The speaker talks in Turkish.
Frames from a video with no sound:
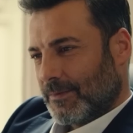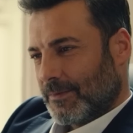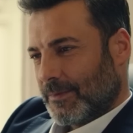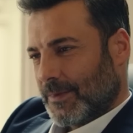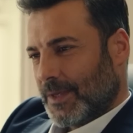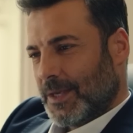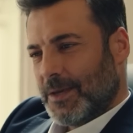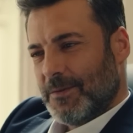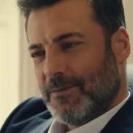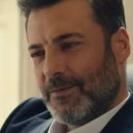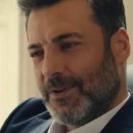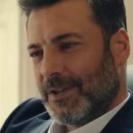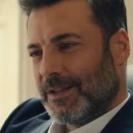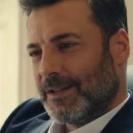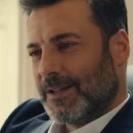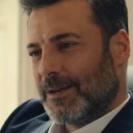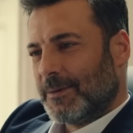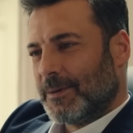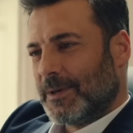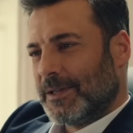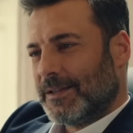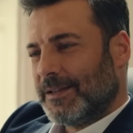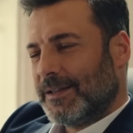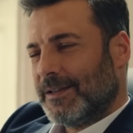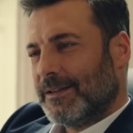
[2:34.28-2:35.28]
İyiyim vallahi
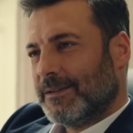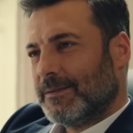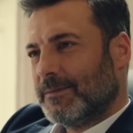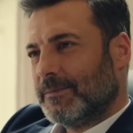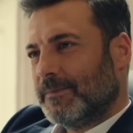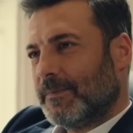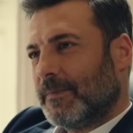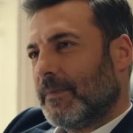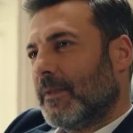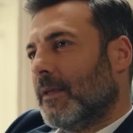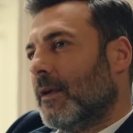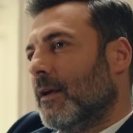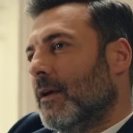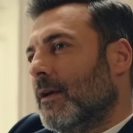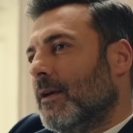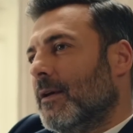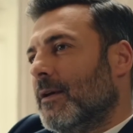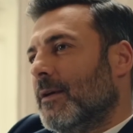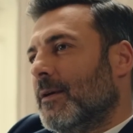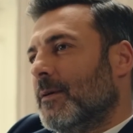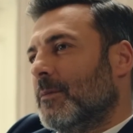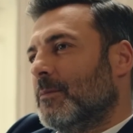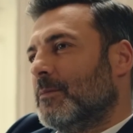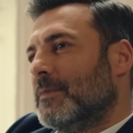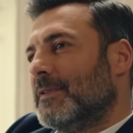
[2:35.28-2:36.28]
ben de.
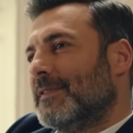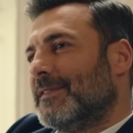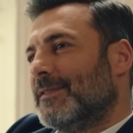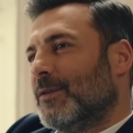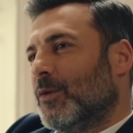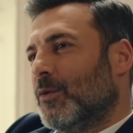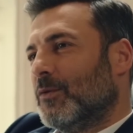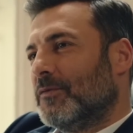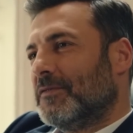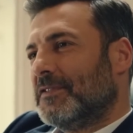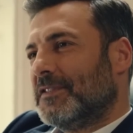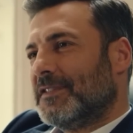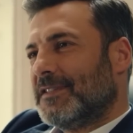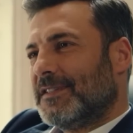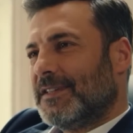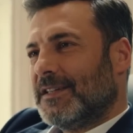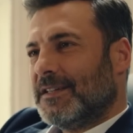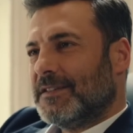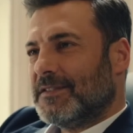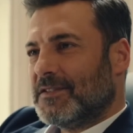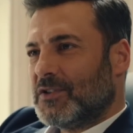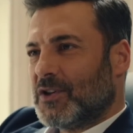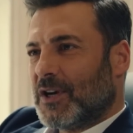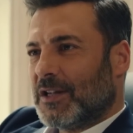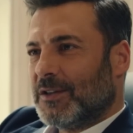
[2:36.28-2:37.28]
Biz de
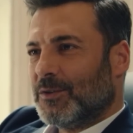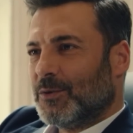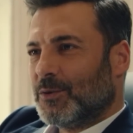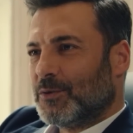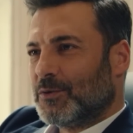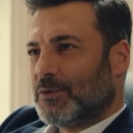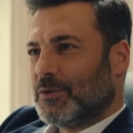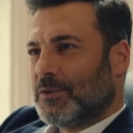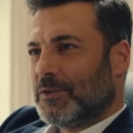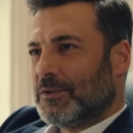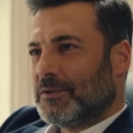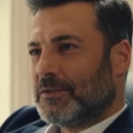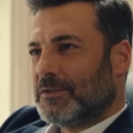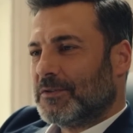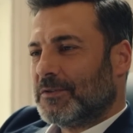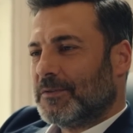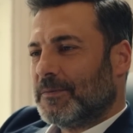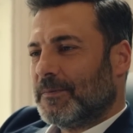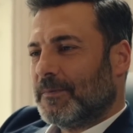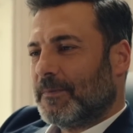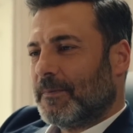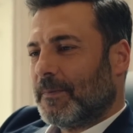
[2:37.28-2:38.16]
ofisteyiz canlı oturuyoruz.